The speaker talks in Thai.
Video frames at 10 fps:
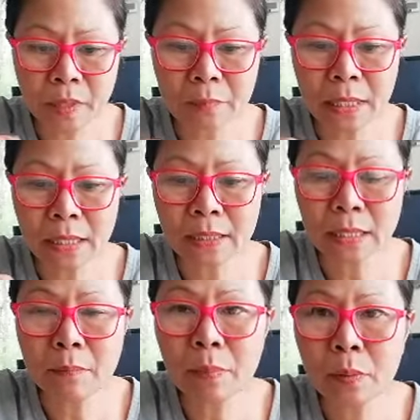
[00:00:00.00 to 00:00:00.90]
ตำแตงใส่
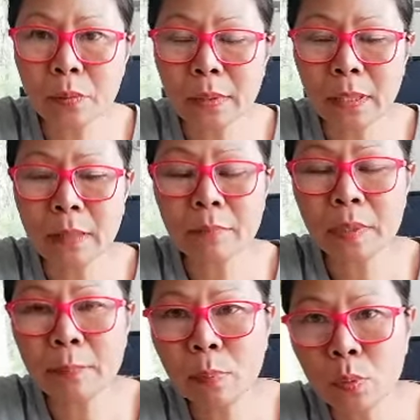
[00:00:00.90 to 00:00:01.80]
น้ำปูเอ่อ
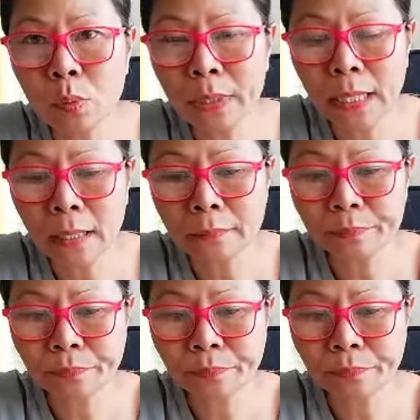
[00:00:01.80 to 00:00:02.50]
น้ำน้ำปูนะคะ